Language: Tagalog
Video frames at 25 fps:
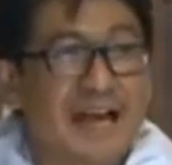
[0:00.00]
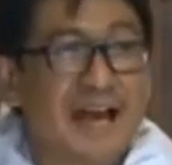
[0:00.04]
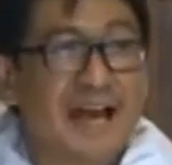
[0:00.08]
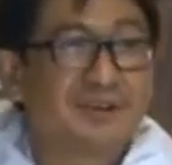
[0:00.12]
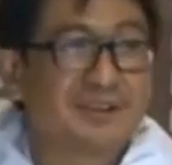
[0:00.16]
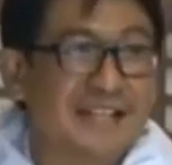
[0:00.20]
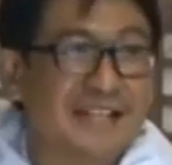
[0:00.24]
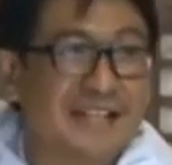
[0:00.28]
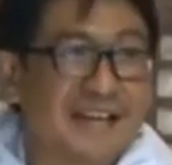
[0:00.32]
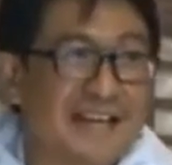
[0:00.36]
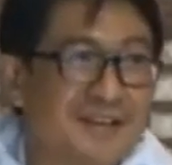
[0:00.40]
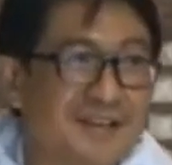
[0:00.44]

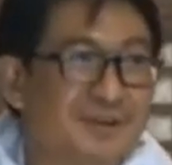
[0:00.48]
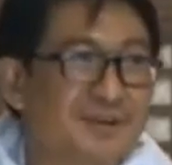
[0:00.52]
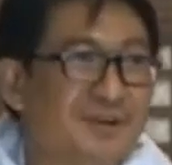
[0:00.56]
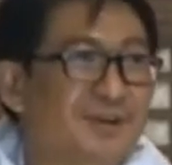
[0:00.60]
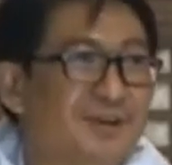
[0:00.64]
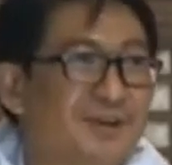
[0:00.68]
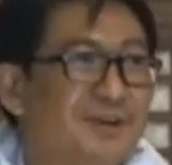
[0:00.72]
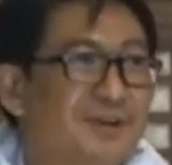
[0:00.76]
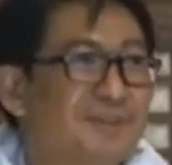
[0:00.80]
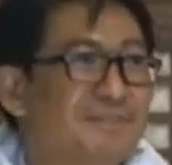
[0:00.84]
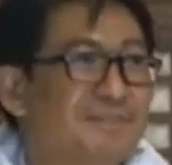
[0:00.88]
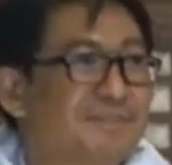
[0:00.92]
tao
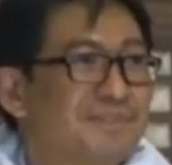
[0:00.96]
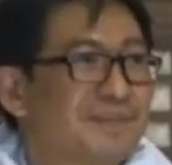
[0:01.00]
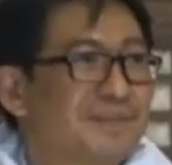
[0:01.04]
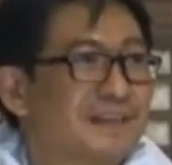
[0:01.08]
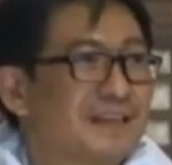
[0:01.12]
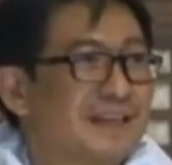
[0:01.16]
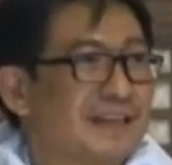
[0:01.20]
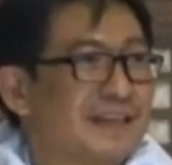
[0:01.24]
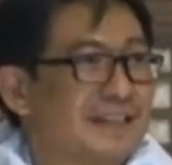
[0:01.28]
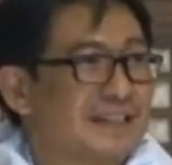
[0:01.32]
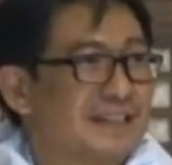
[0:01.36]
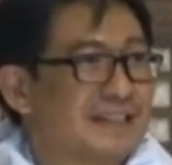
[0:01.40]
tayo,
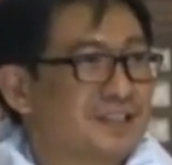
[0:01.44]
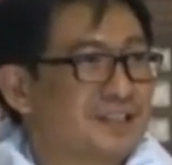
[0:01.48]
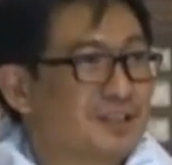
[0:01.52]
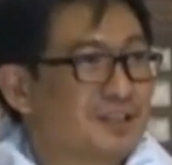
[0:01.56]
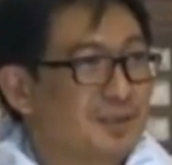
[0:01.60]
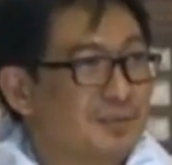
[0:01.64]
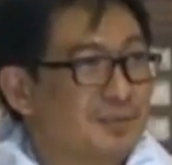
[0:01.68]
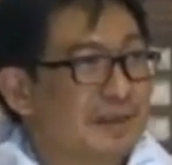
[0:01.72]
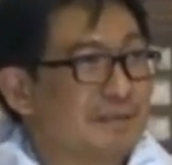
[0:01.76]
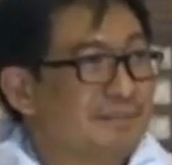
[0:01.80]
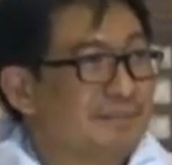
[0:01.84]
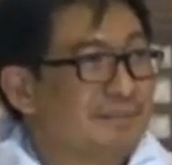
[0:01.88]
and as
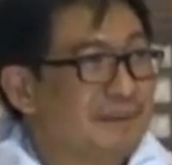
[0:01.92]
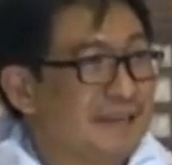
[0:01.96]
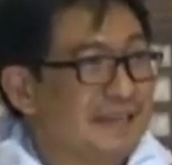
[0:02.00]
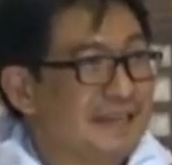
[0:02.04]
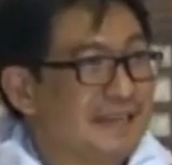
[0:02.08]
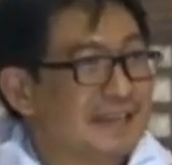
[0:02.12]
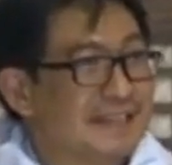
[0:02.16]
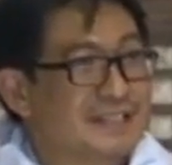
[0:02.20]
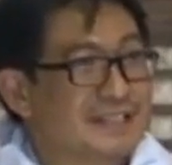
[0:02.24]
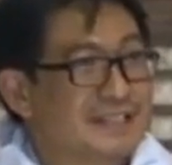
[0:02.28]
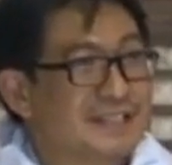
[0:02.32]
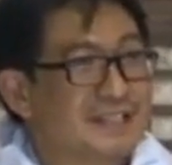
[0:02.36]
human
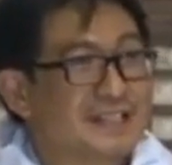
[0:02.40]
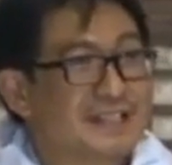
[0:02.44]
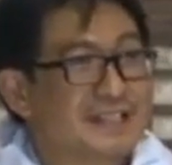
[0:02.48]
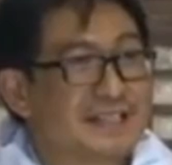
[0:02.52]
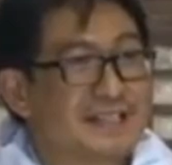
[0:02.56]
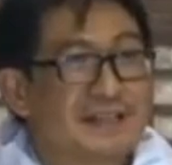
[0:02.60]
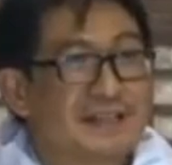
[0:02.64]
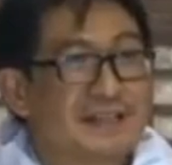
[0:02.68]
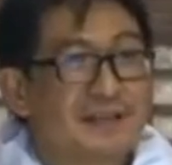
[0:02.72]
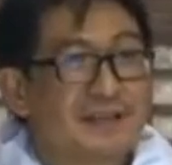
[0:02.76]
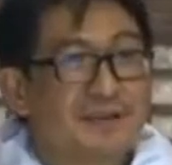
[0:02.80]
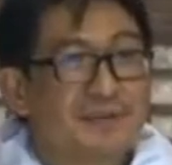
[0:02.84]
beings,
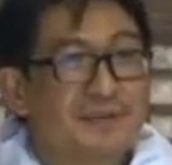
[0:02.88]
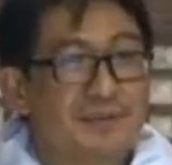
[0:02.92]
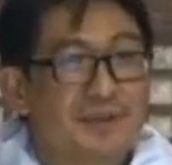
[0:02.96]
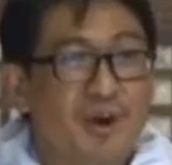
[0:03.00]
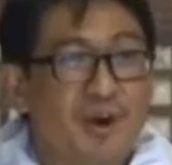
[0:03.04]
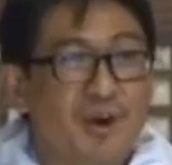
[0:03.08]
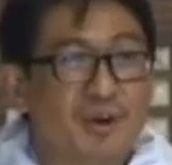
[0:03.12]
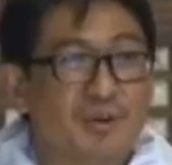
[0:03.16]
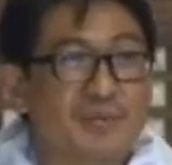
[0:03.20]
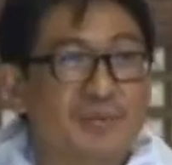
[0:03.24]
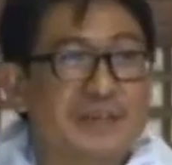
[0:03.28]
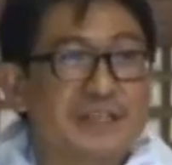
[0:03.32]
we
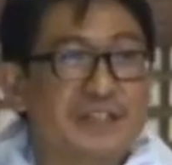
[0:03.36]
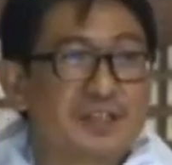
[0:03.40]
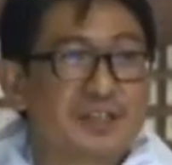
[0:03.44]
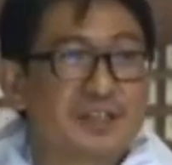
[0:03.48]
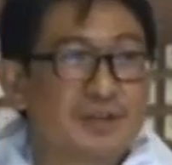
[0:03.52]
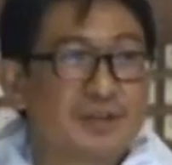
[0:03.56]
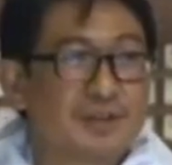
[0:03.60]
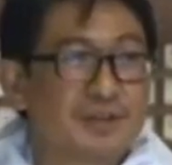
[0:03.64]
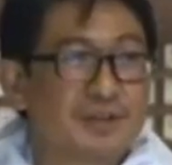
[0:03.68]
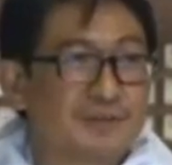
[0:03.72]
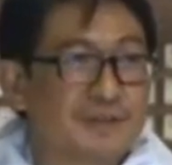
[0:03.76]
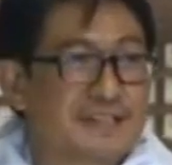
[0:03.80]
always
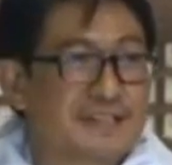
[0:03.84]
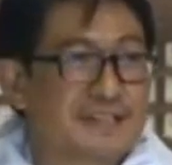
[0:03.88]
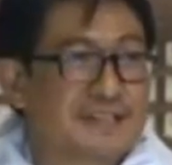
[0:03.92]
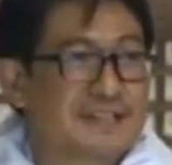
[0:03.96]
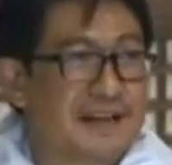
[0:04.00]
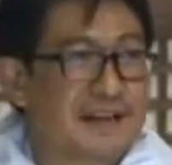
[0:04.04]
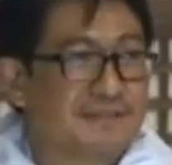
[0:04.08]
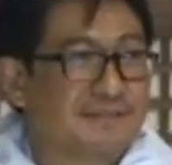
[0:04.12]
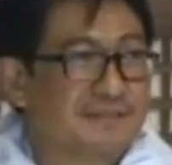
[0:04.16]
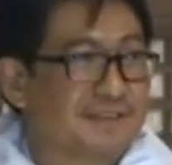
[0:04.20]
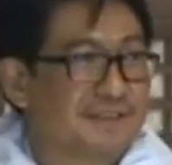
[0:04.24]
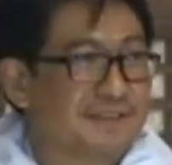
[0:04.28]
look for
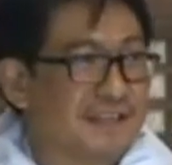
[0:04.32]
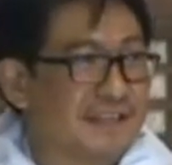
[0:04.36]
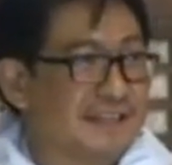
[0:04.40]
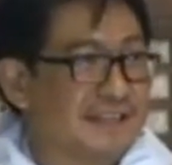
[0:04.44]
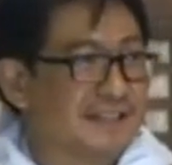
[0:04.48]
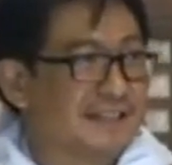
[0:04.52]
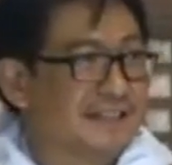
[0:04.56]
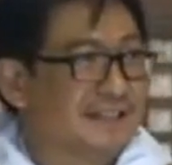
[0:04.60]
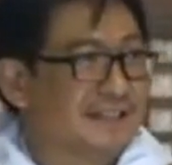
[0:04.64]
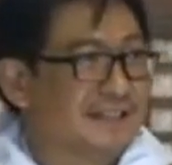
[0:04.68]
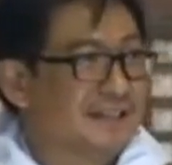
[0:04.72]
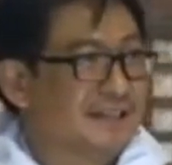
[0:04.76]

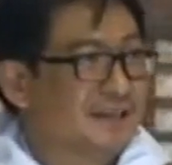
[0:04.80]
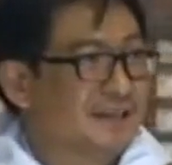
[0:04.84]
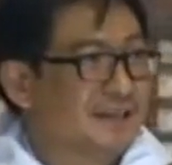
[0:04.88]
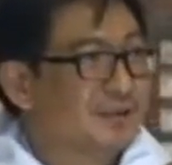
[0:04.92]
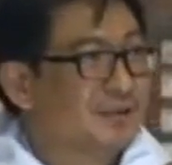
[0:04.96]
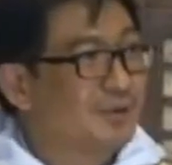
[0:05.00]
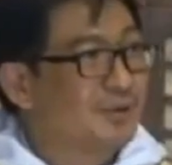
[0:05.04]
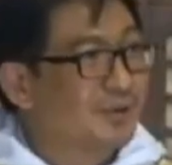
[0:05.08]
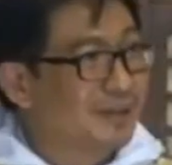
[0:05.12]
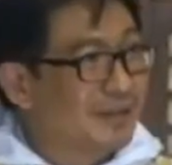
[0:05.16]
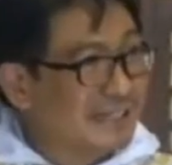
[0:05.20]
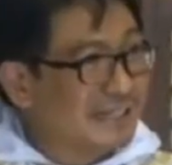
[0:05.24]
something
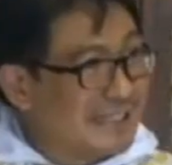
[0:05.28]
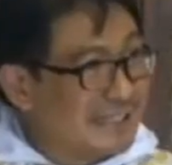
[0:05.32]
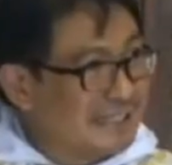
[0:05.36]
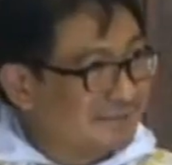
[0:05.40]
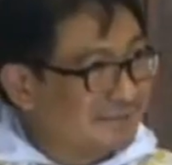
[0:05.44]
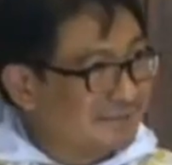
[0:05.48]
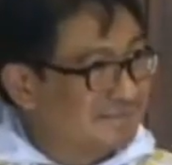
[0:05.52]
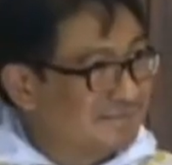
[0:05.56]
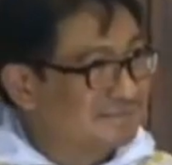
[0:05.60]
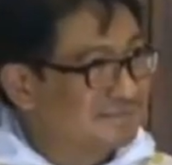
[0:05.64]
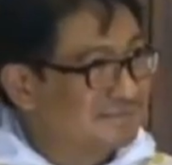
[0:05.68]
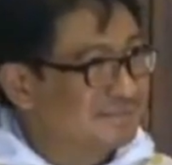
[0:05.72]

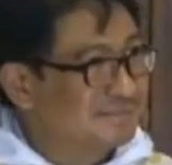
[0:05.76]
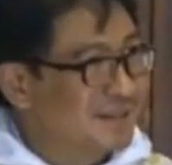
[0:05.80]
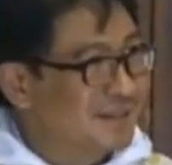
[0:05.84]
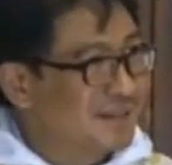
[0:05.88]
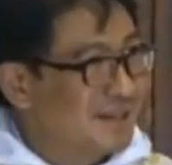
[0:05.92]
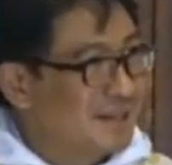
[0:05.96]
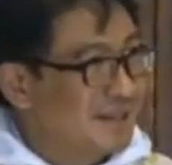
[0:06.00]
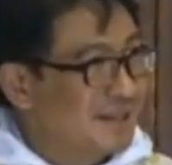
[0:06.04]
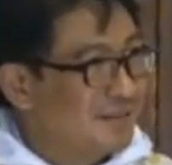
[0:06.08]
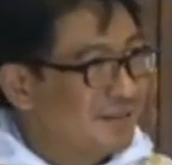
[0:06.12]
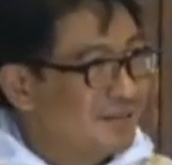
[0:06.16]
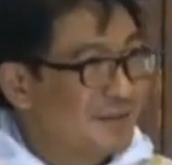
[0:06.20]
concrete,
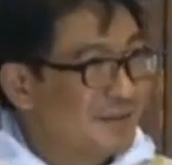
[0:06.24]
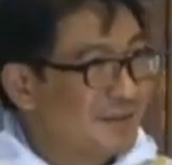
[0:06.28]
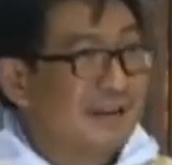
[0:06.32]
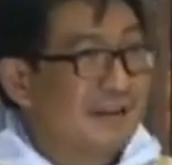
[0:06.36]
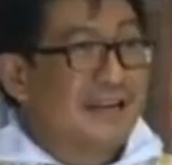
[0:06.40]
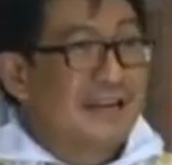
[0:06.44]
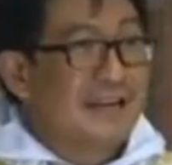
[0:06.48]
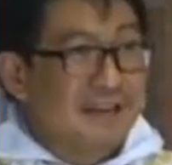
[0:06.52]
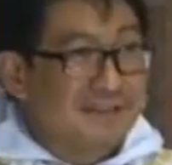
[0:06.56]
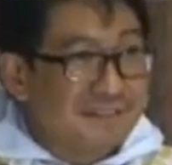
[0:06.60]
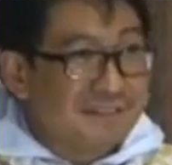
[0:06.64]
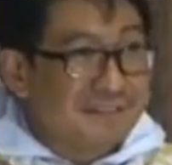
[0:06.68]
for
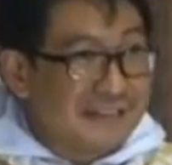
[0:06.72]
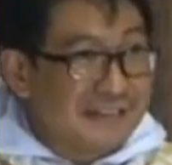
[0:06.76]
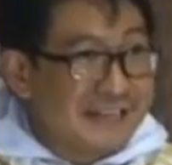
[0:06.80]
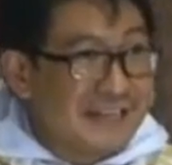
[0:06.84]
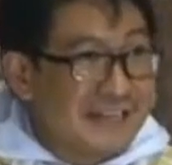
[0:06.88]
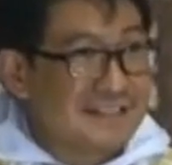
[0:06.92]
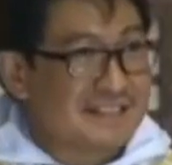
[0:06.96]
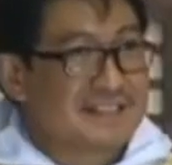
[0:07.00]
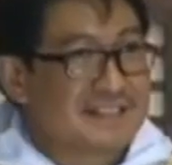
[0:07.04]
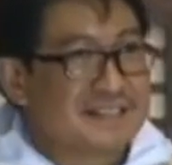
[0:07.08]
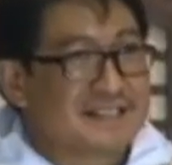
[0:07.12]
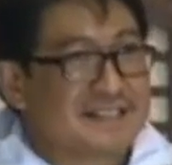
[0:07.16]
an
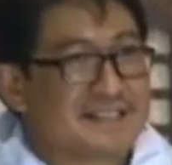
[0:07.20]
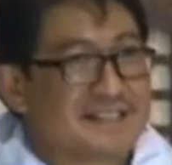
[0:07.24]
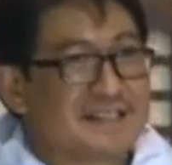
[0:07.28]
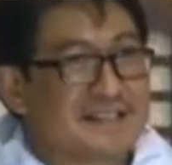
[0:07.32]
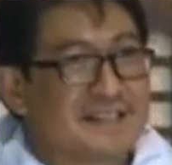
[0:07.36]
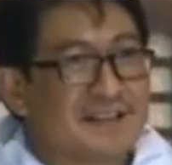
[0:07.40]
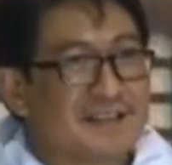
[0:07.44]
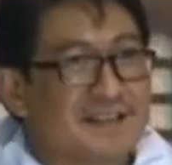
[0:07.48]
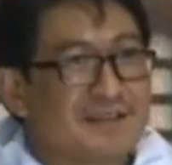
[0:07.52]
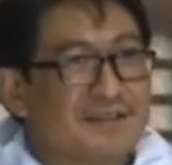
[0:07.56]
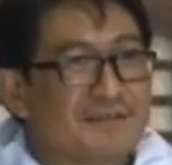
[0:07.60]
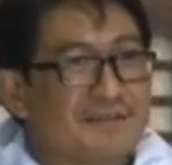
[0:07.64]
evidence,
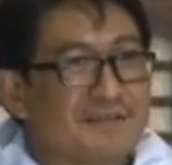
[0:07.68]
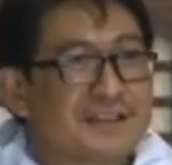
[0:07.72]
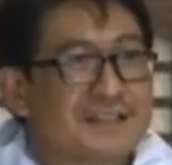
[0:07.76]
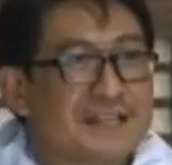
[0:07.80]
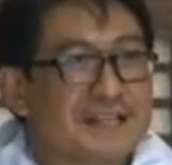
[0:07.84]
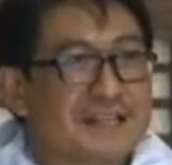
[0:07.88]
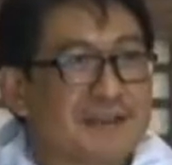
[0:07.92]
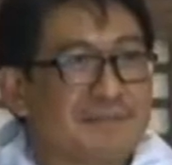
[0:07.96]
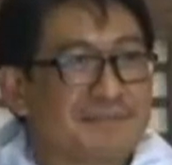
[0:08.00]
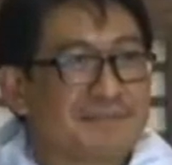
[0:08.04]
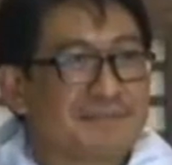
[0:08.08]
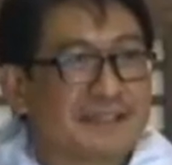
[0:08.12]
for
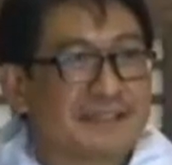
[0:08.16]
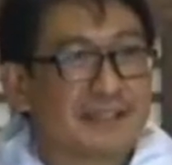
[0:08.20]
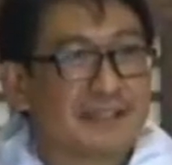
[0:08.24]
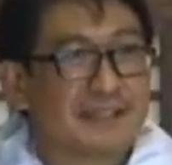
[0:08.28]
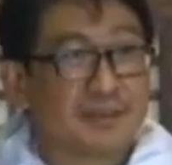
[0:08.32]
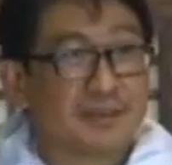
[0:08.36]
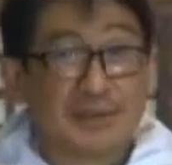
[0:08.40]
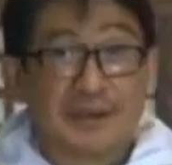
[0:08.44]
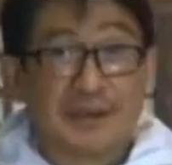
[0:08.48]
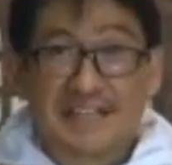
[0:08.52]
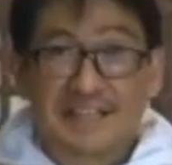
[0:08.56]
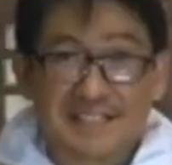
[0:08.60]
something
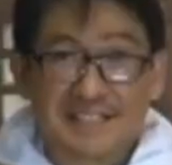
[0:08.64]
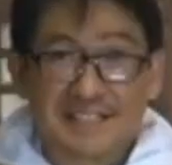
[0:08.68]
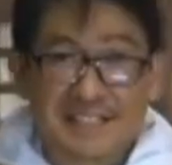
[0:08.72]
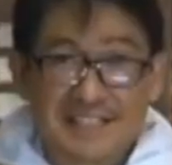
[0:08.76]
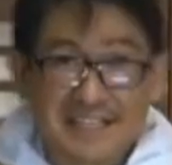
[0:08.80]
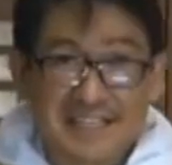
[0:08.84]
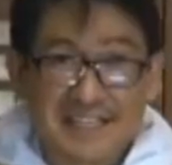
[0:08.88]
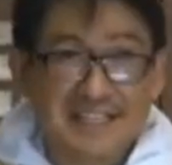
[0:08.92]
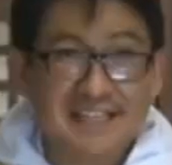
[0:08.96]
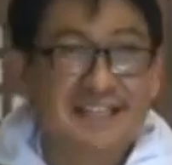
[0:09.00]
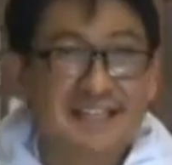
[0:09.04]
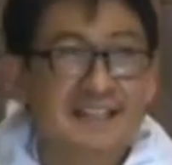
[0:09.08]
that we can
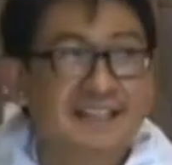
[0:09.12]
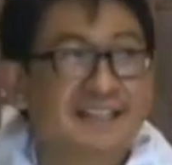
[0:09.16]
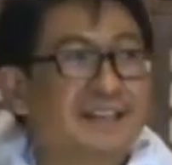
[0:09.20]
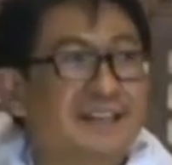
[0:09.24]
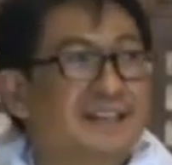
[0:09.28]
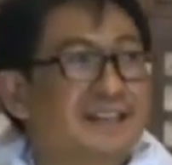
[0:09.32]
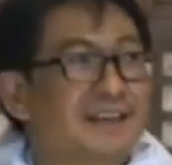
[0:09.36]
see,